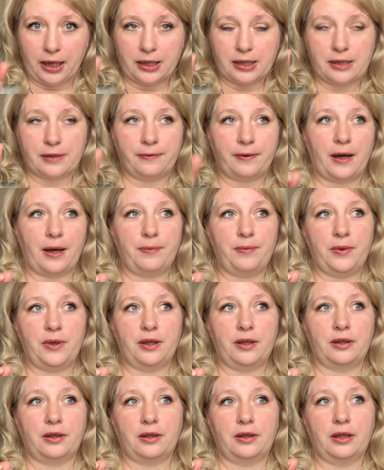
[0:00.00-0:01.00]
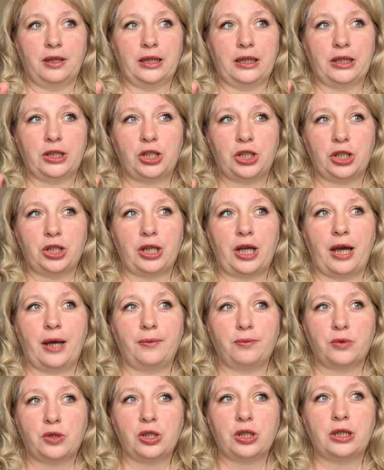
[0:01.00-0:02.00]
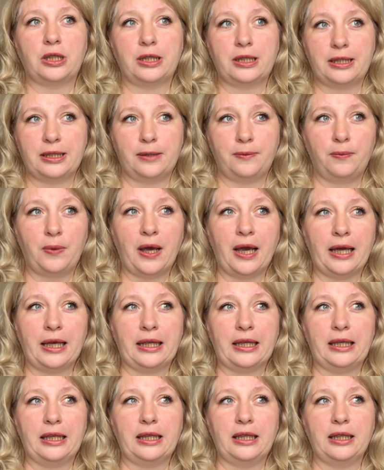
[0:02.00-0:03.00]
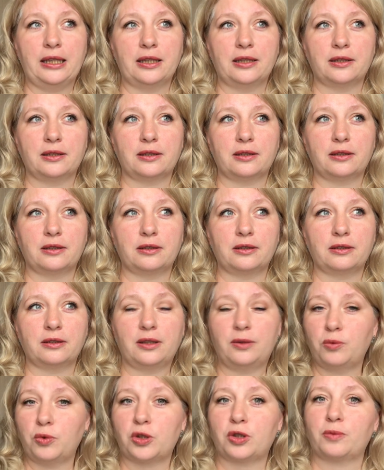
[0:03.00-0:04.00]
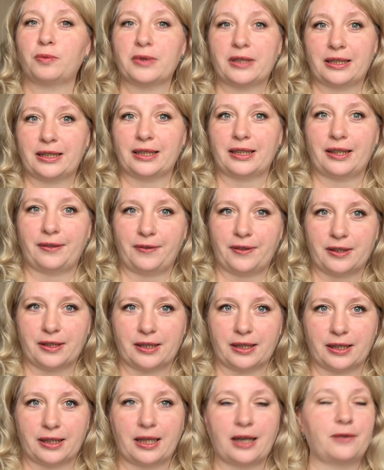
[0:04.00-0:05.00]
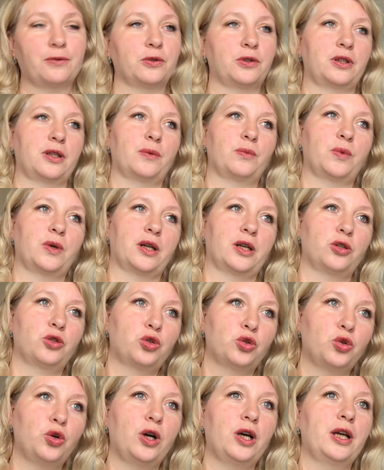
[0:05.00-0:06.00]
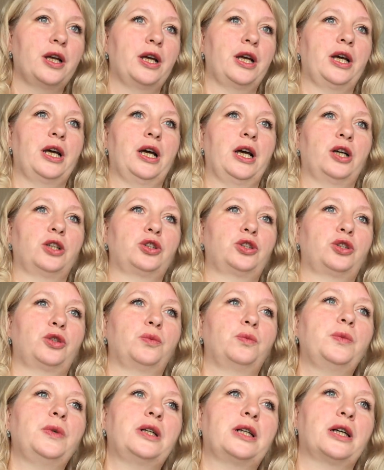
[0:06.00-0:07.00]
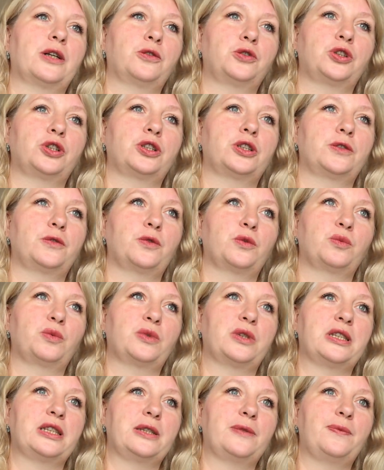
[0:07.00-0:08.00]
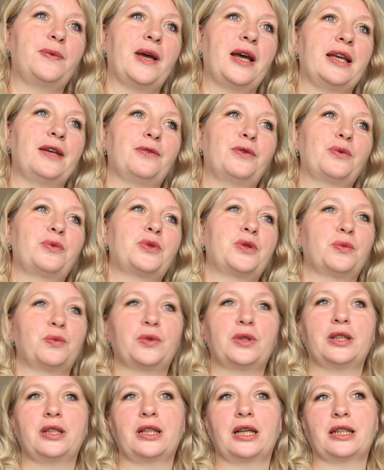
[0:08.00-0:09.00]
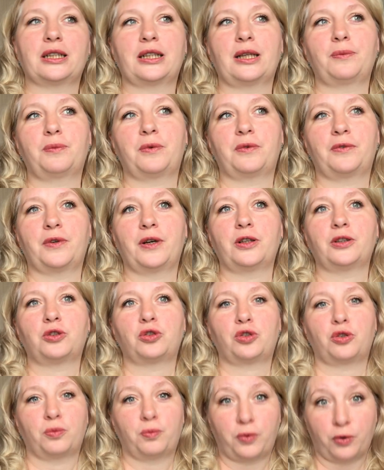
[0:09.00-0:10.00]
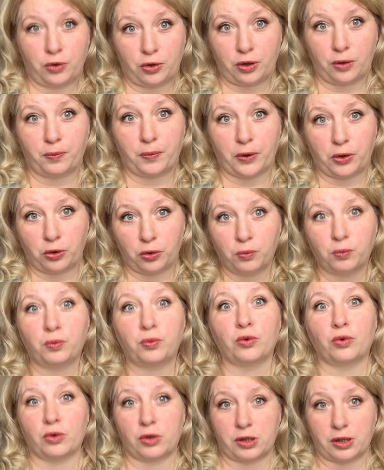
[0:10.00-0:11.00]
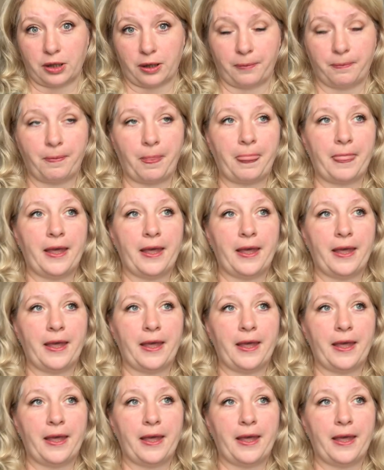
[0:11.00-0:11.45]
с вами начинаем жить для себя и не можем остановиться, так вот нам хорошо, что мы, короче, живем для себя, и, в общем-то, иногда бывает, что просто потом поздно.